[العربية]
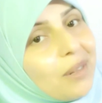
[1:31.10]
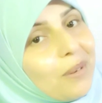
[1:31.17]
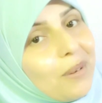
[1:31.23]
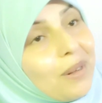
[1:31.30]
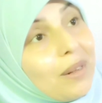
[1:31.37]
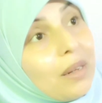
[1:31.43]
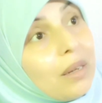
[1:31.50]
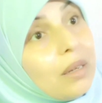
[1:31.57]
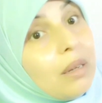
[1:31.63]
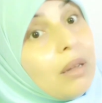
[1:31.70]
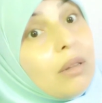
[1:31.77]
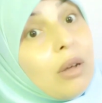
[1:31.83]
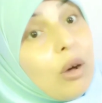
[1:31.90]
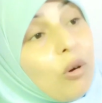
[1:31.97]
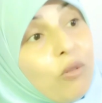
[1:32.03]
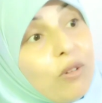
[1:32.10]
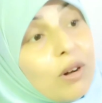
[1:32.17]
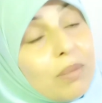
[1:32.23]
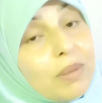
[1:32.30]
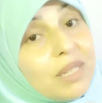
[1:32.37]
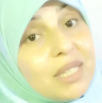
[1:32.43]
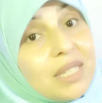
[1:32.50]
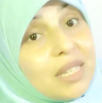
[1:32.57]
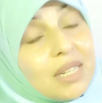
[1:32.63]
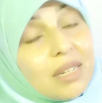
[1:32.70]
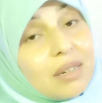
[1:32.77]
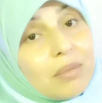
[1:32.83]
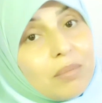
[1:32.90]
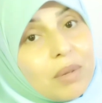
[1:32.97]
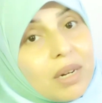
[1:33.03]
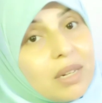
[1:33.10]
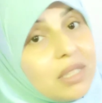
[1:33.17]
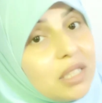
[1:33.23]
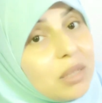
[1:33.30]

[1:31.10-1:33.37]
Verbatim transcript: والله ده اوفر بكتير من اللي انت